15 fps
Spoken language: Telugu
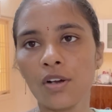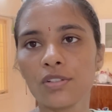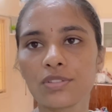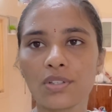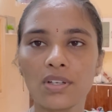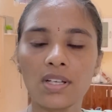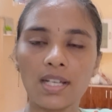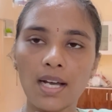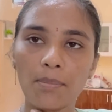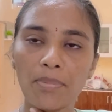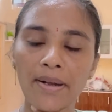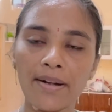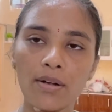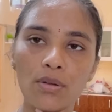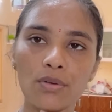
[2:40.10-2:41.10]
సో ఇంకా ఆ
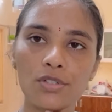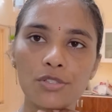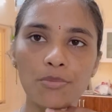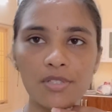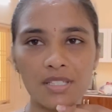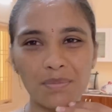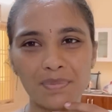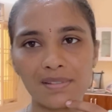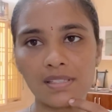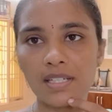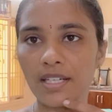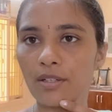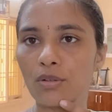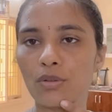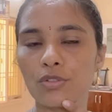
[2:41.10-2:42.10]
పనుల కోసం అని చెప్పేసి
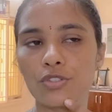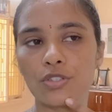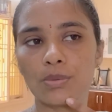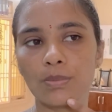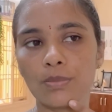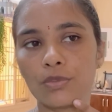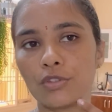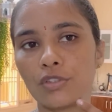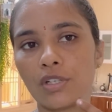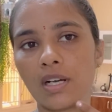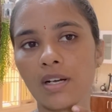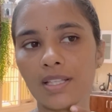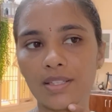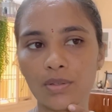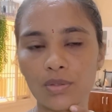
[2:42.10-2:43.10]
నేను కొంచెం
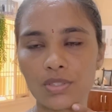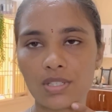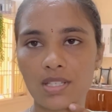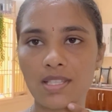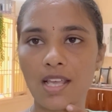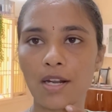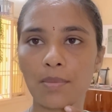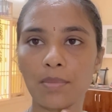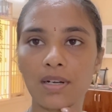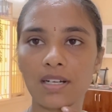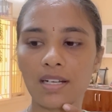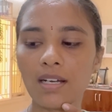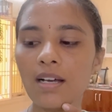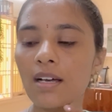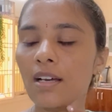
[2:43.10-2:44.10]
ముందుగా అయితే వచ్చేసాను అనమాట